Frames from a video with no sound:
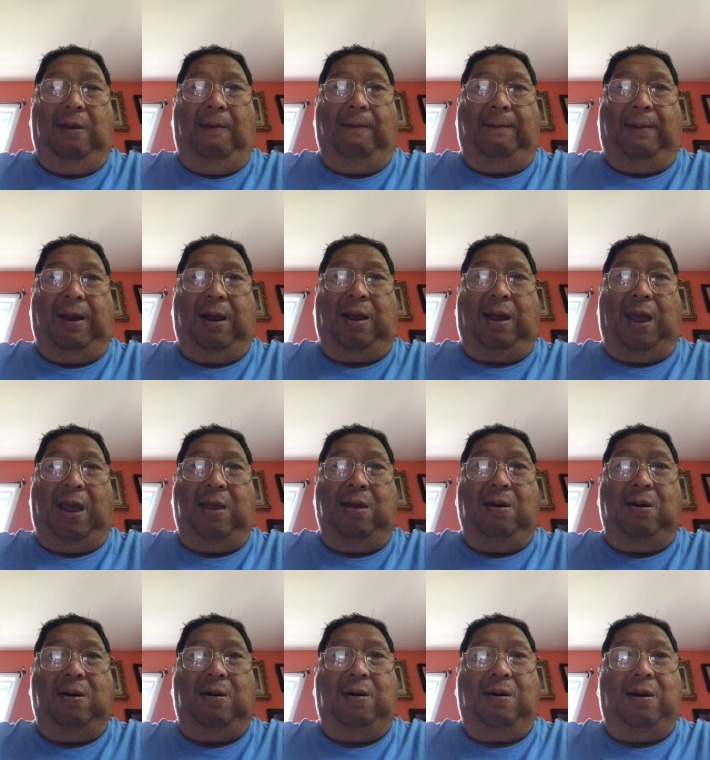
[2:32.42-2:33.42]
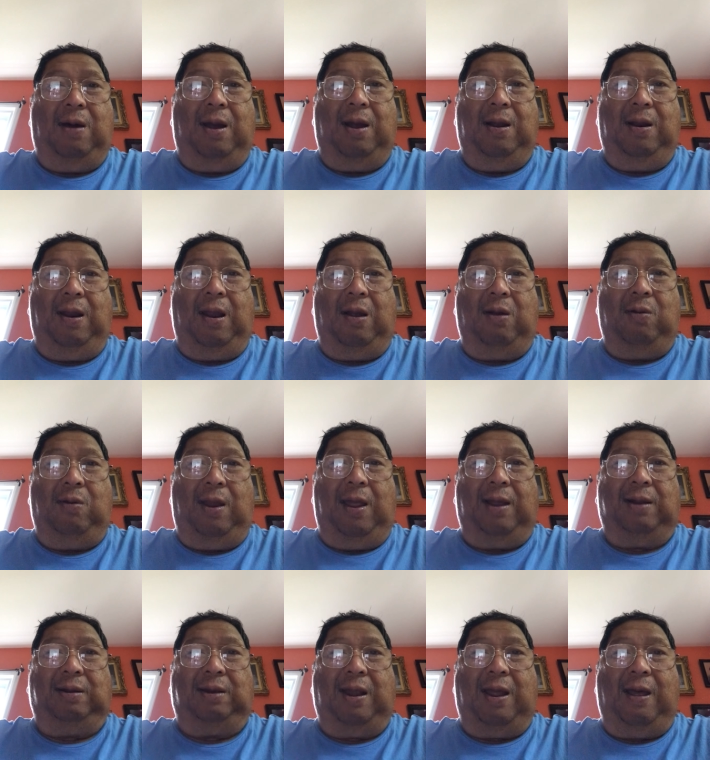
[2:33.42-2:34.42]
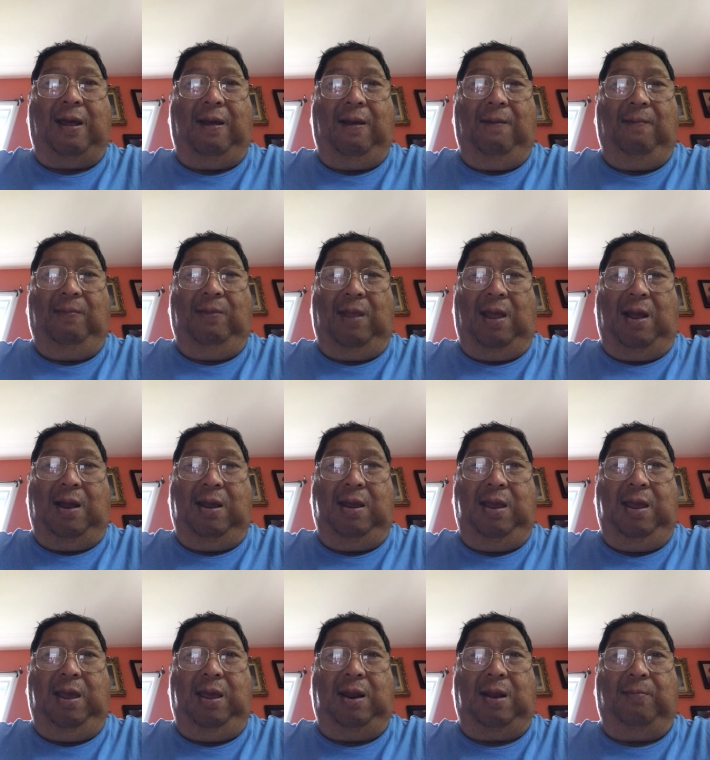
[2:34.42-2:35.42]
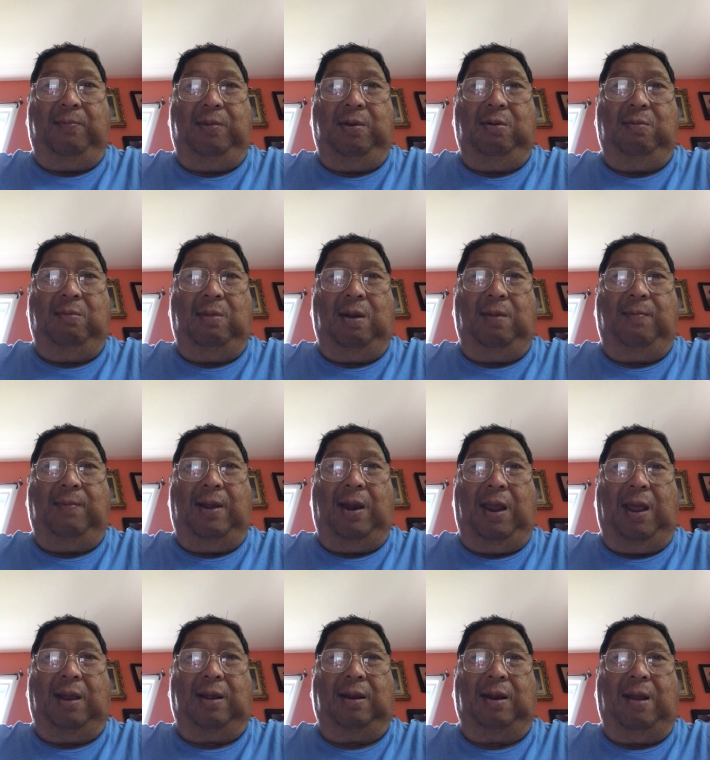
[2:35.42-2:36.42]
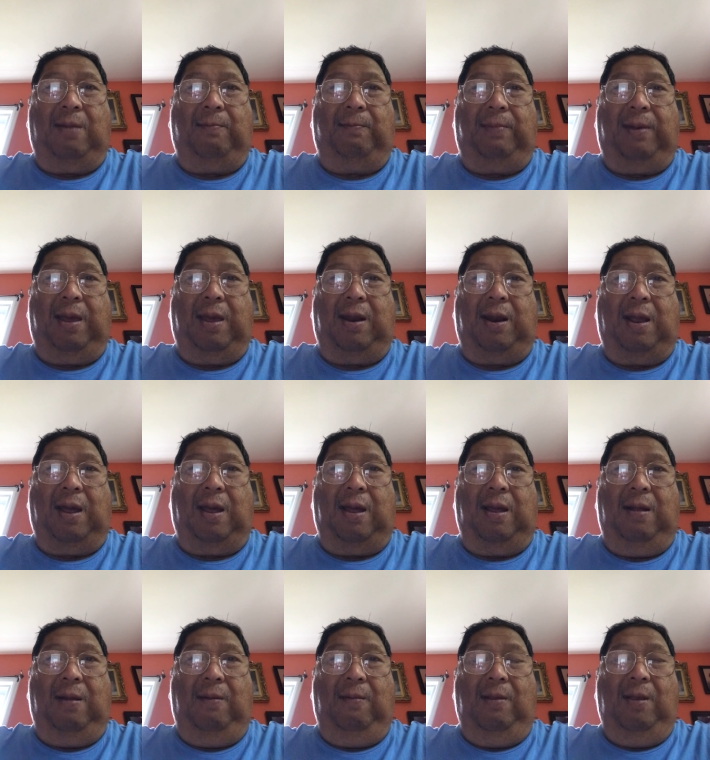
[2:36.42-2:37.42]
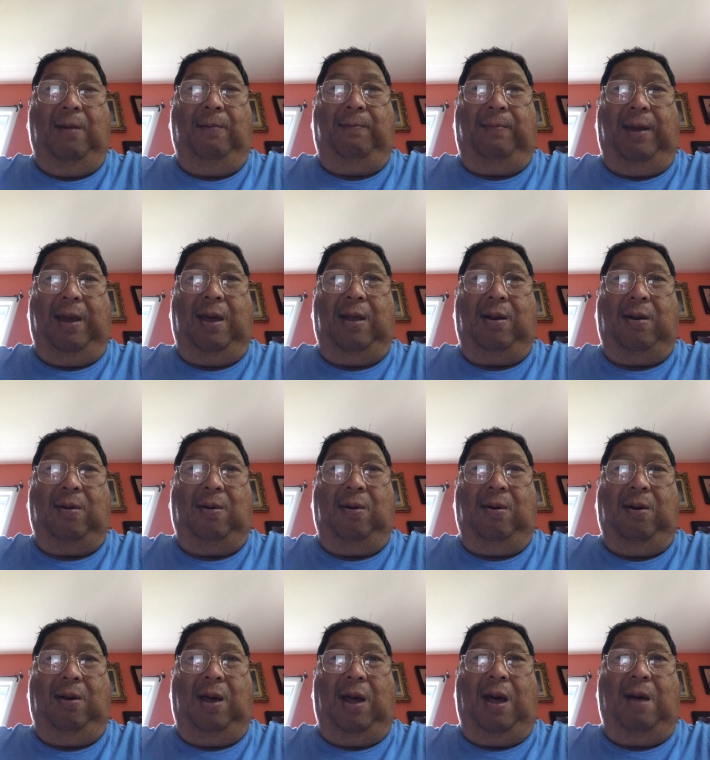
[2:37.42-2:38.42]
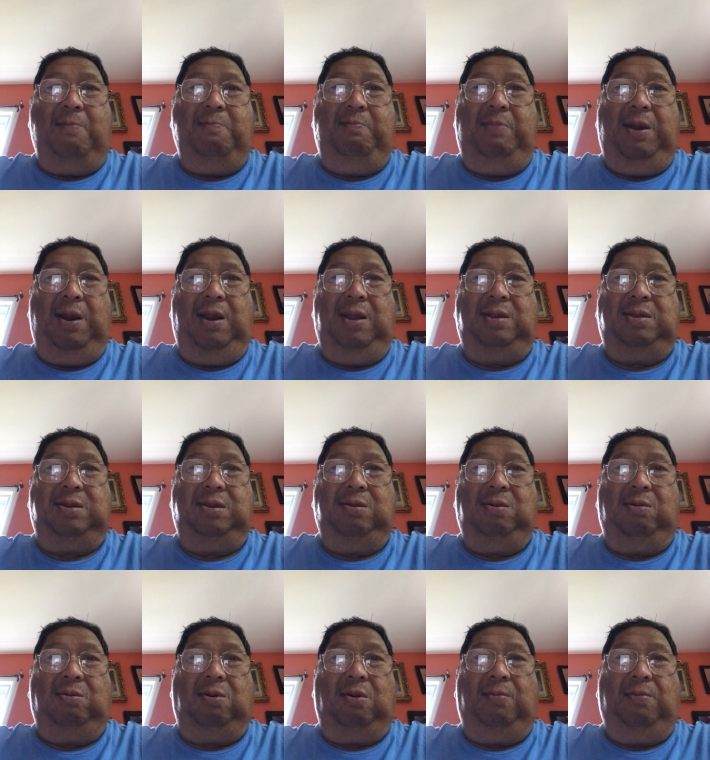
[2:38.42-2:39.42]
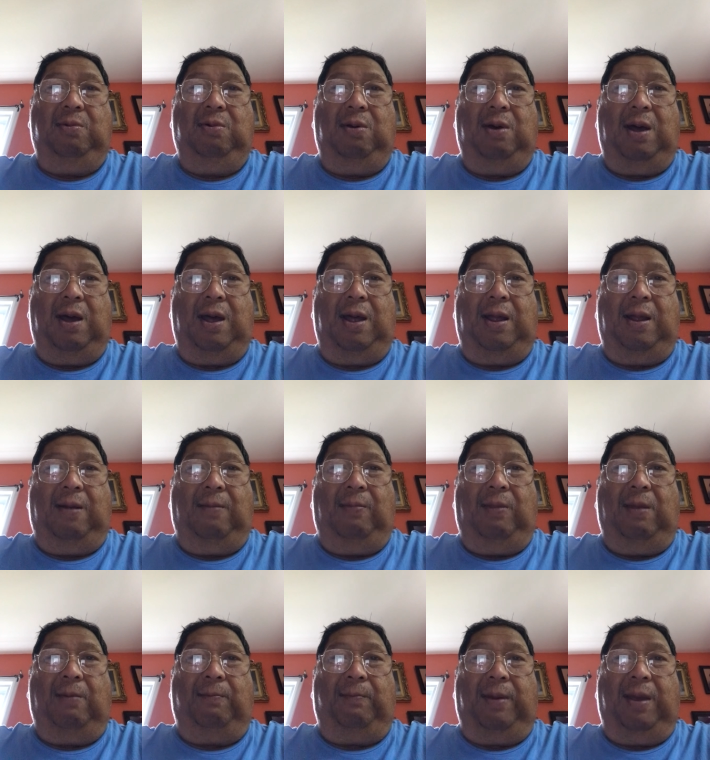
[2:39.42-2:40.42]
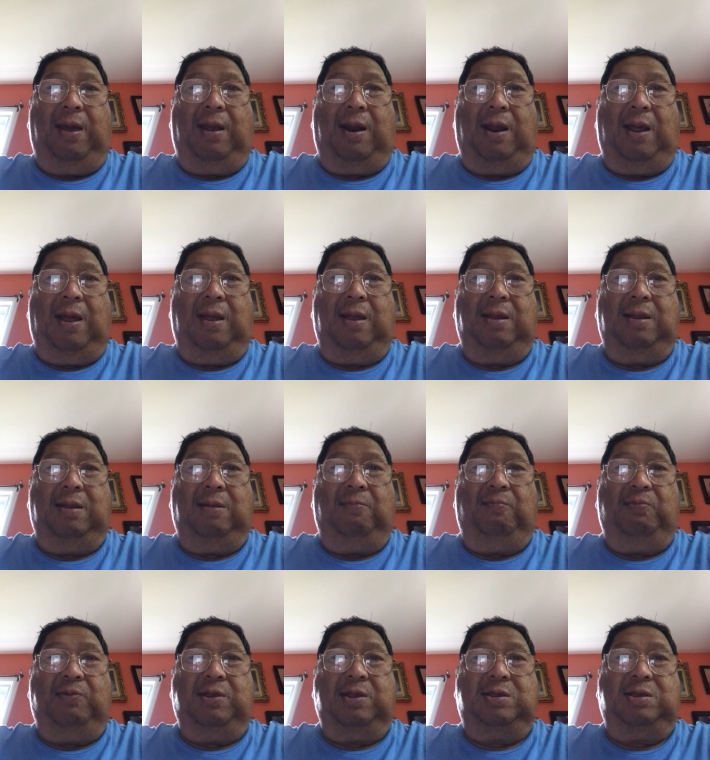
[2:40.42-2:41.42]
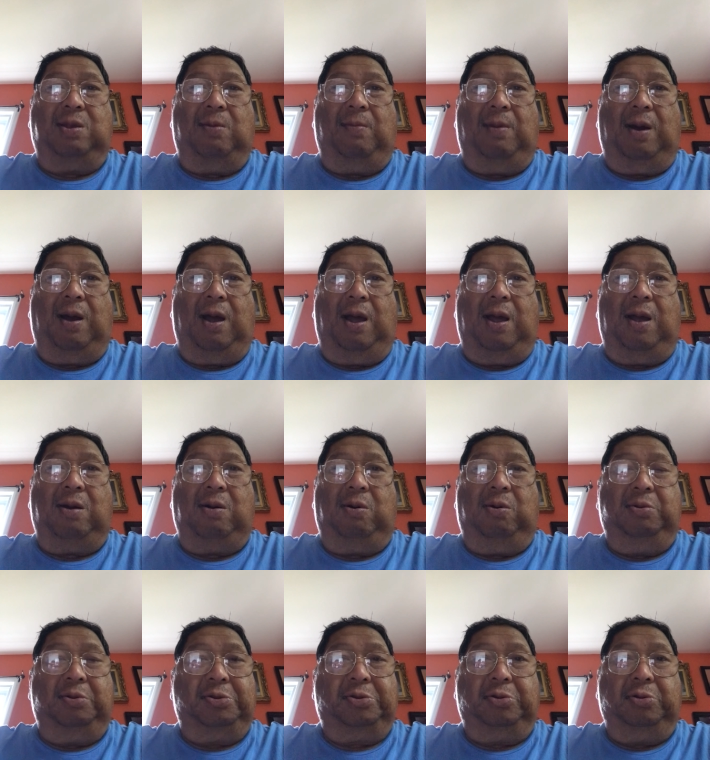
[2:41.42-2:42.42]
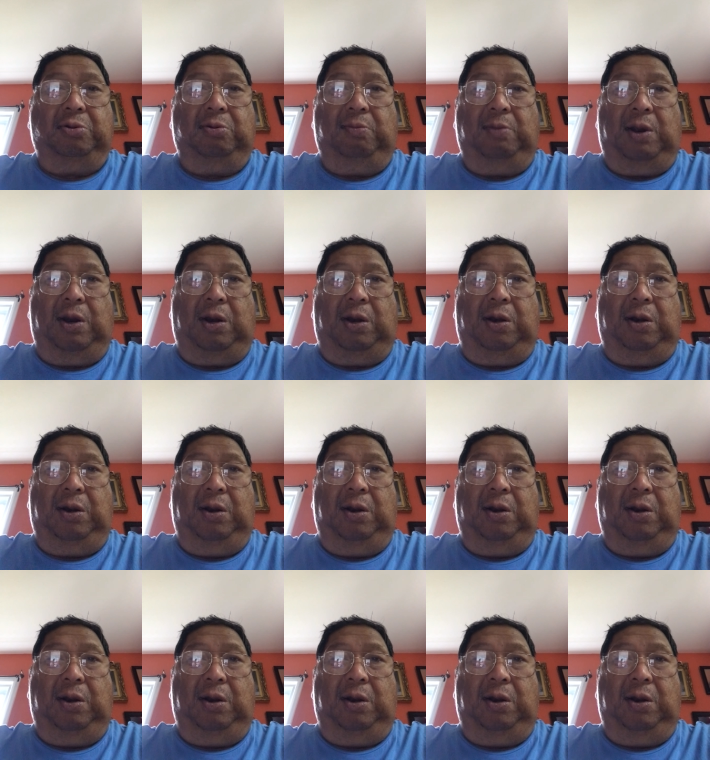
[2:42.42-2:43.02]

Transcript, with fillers: Pag kayo ang nangolekta, ang hirap niyong magbalik ng pera. Pero ang bilis niyong kumuha ng pera sa mga consumer.